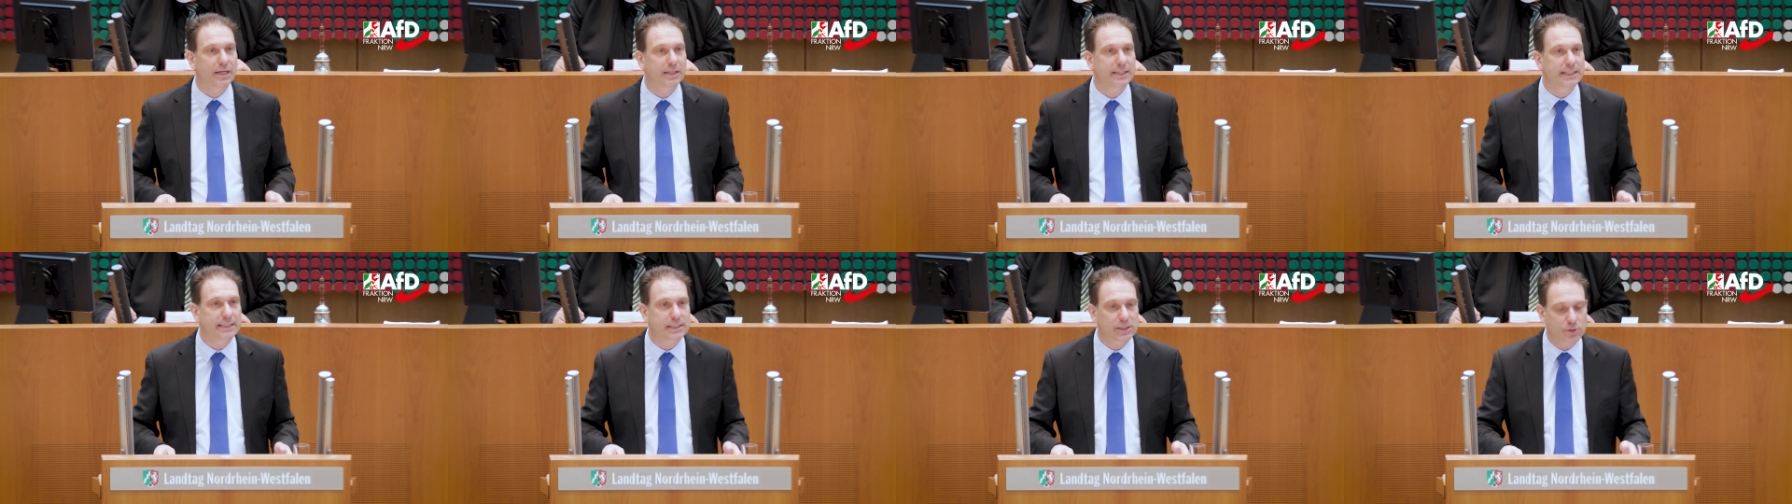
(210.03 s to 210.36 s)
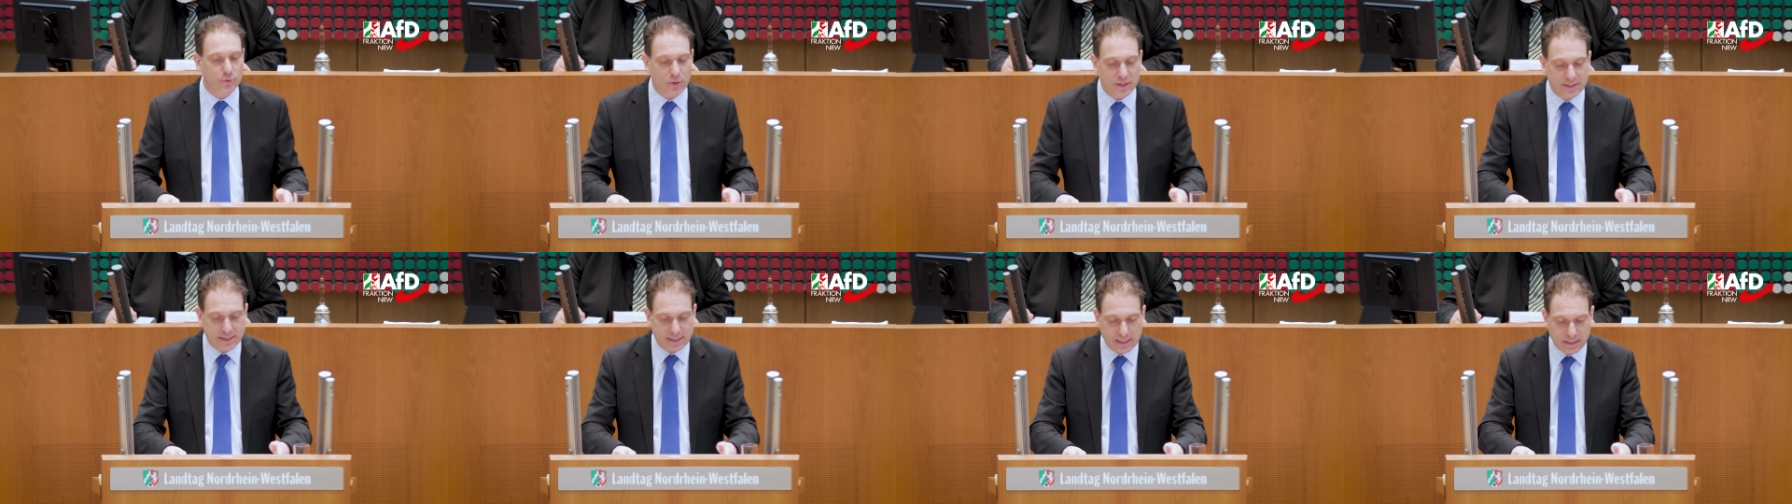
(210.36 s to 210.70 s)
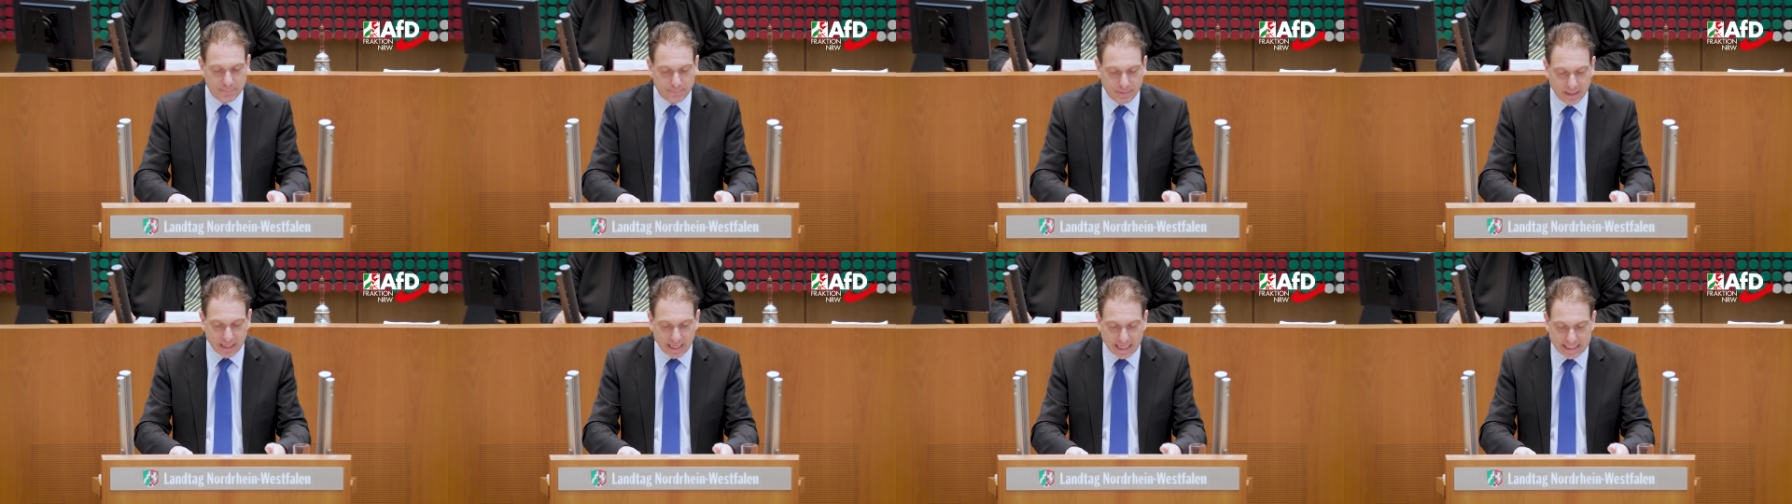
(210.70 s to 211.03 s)
die
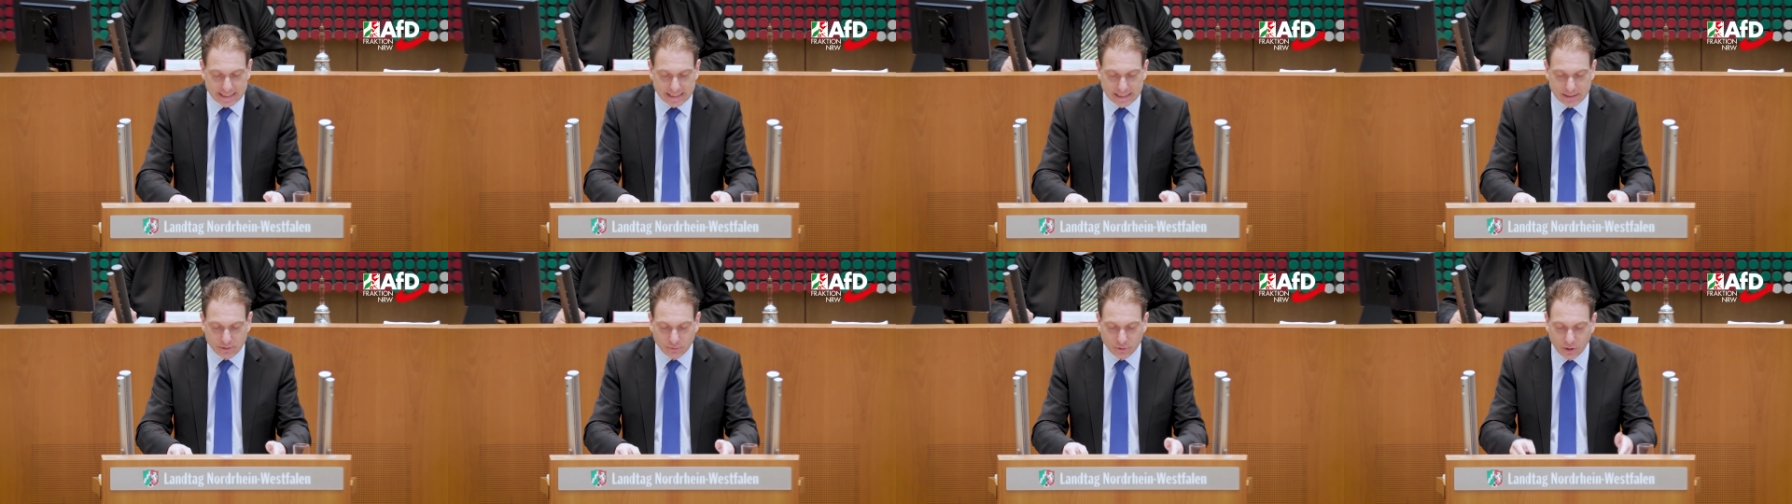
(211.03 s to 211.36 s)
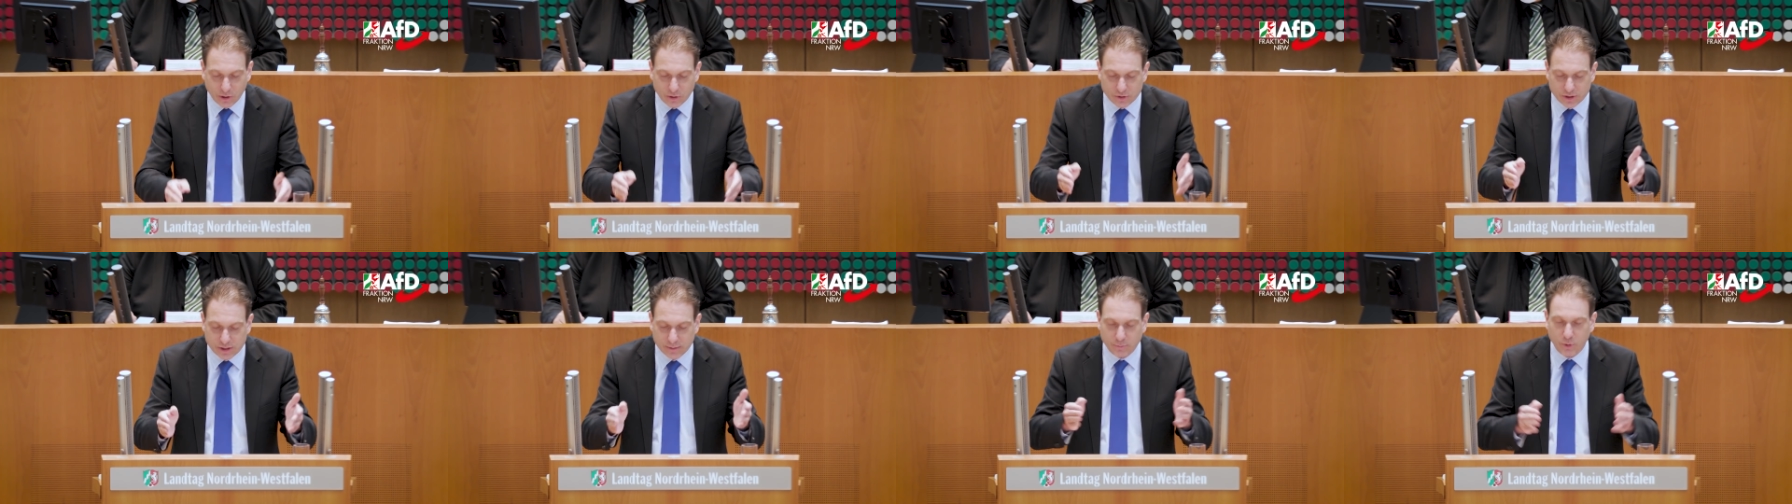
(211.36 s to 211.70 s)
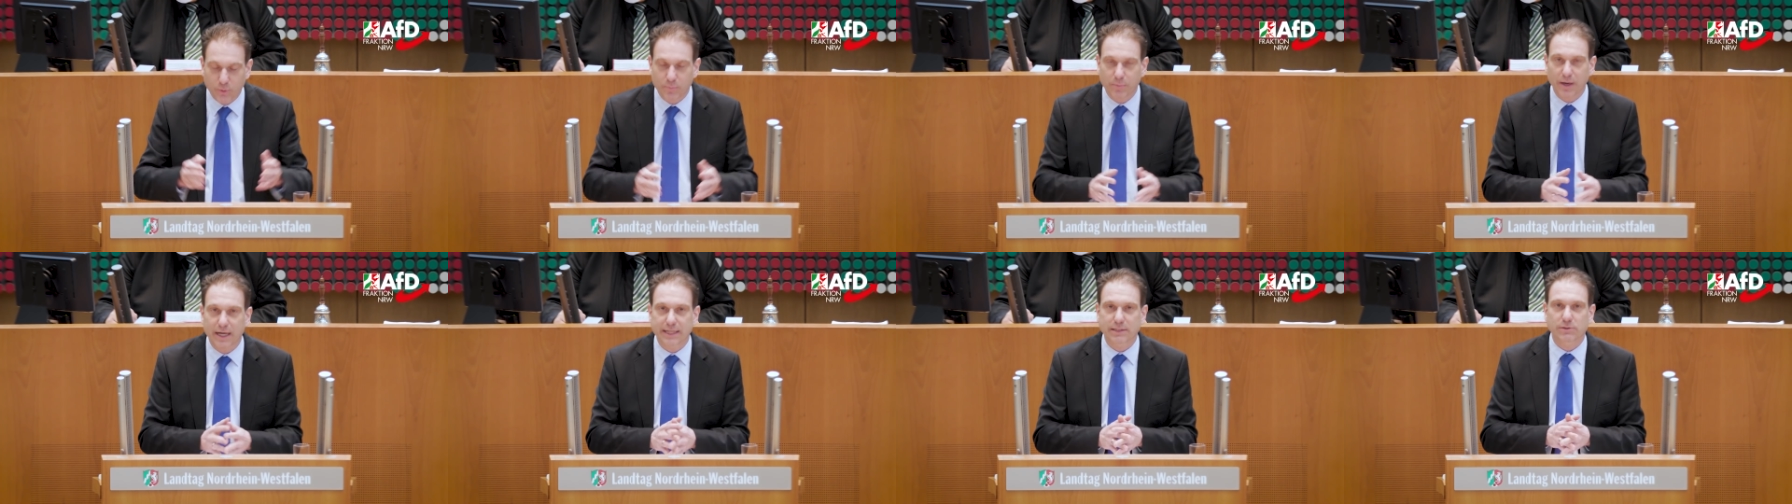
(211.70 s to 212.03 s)
zusätzliche Belastung aus dem
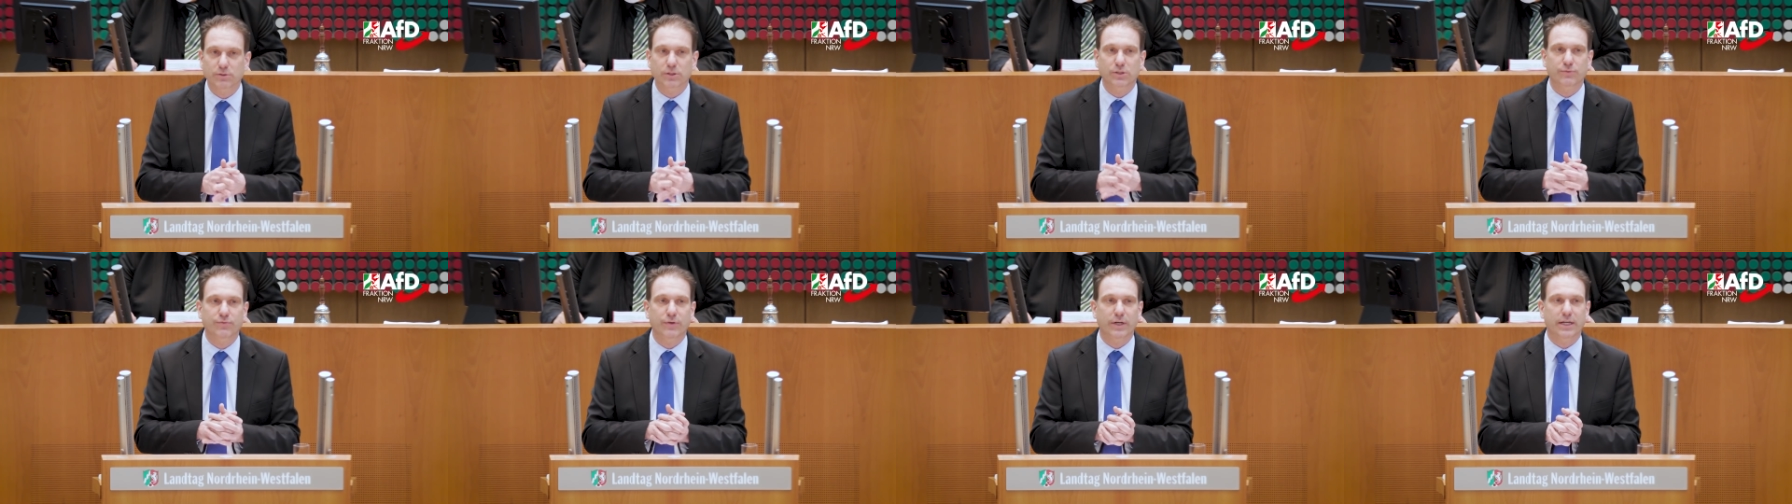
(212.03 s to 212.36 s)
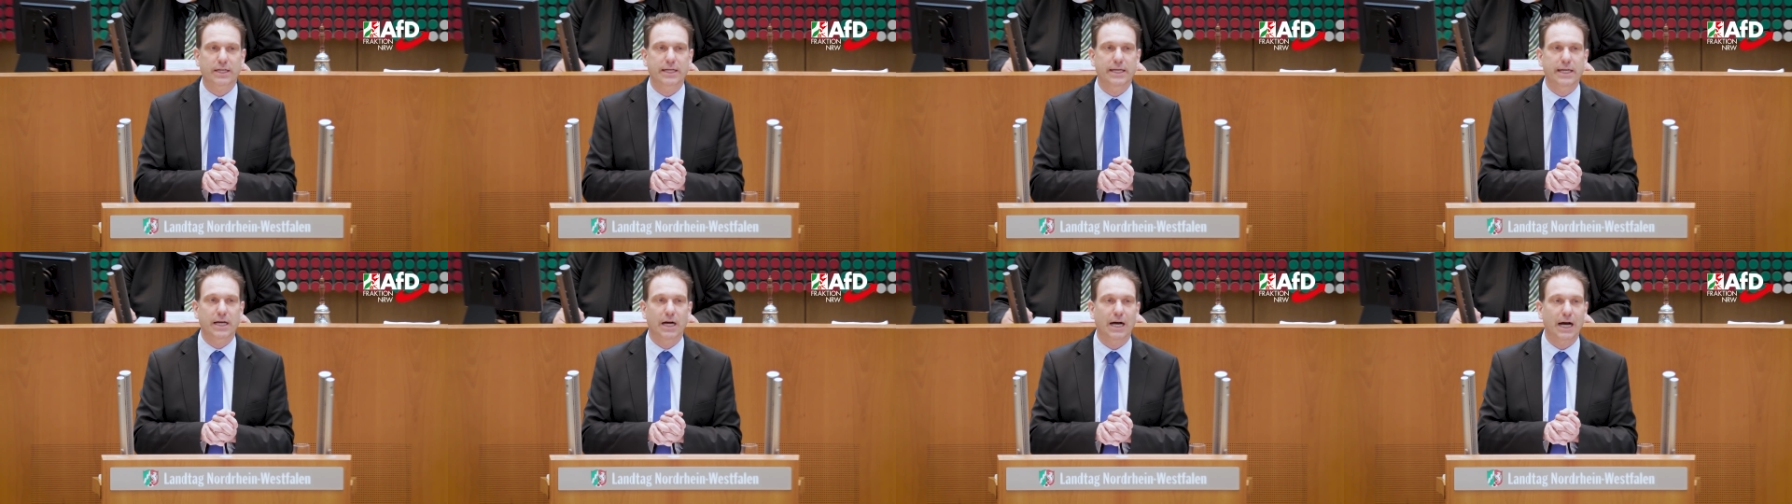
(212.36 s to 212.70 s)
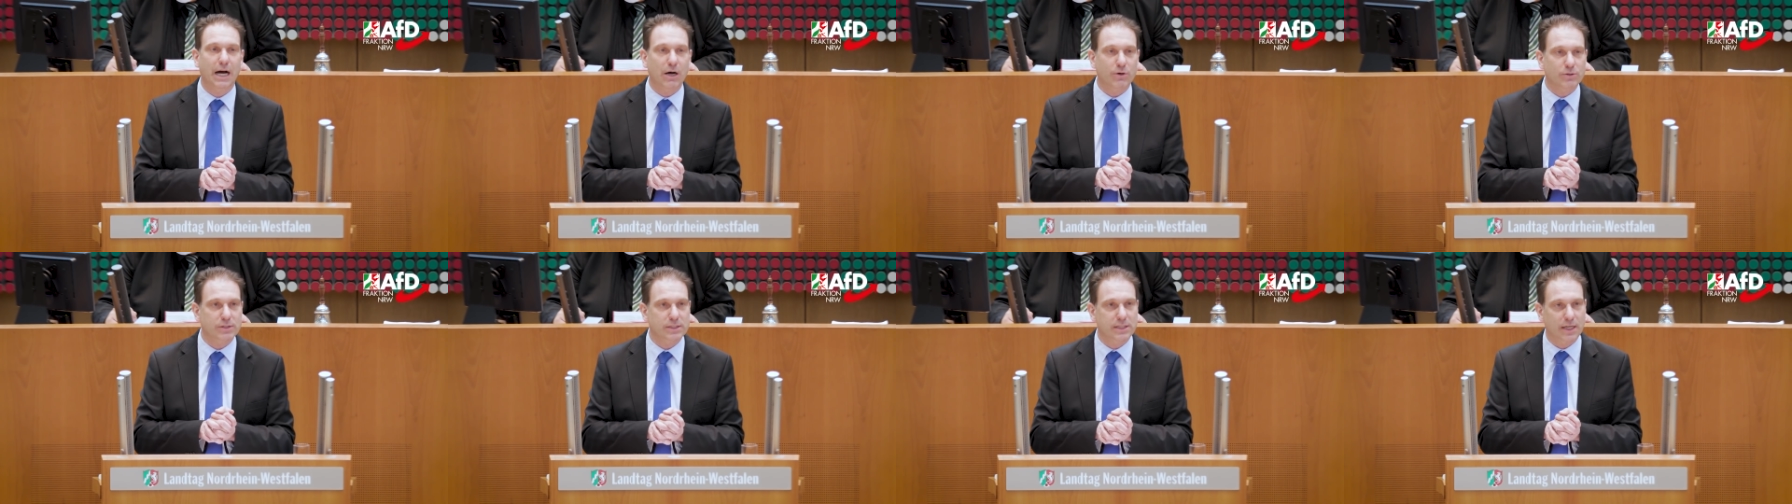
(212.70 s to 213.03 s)
Umleitungsverkehr
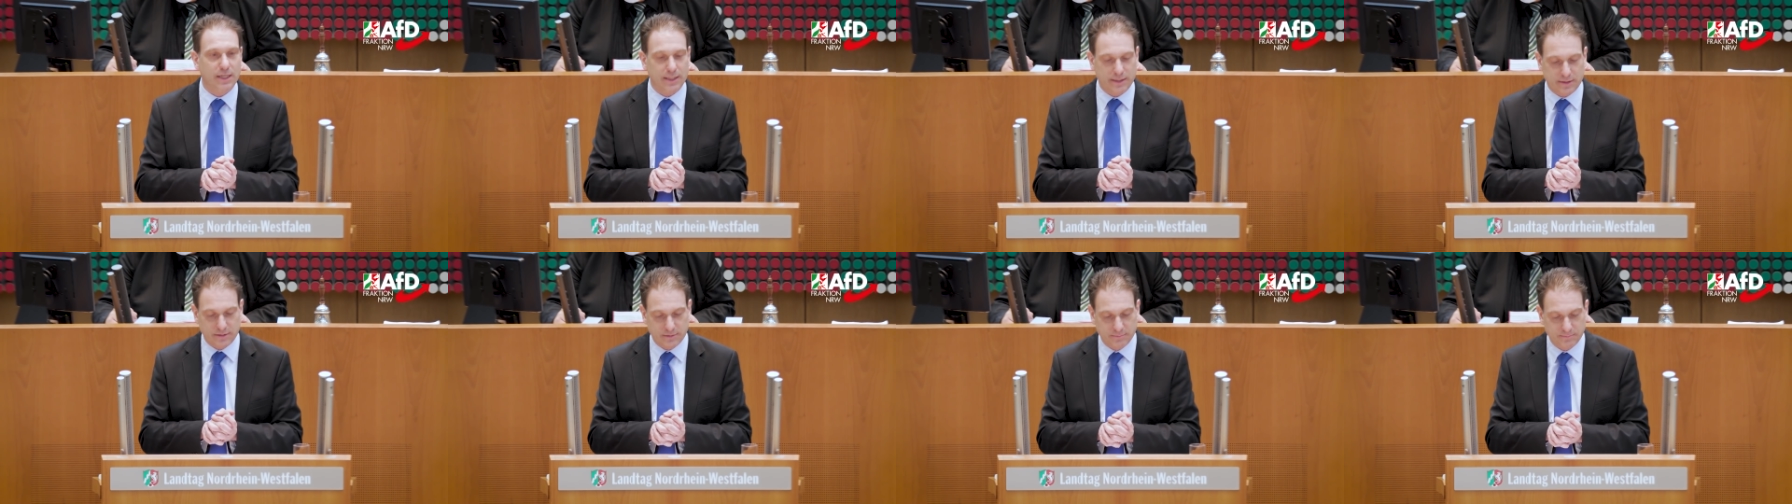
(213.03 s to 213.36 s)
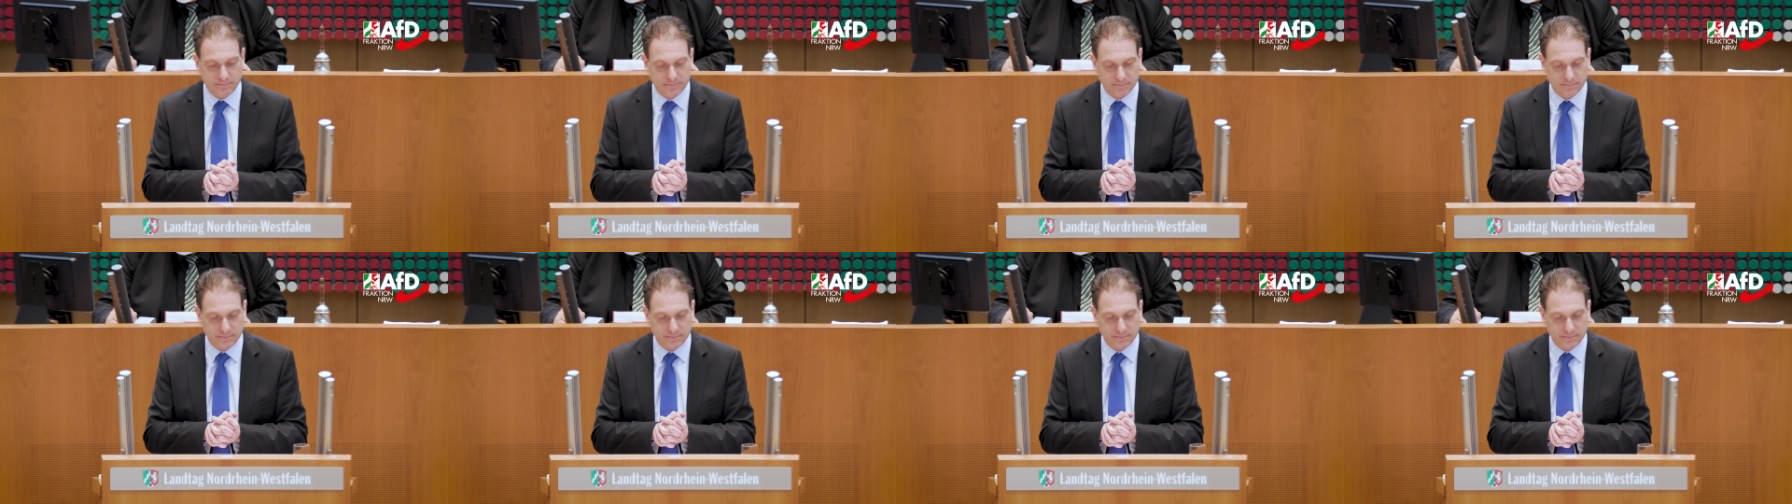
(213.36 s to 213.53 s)
aushalten?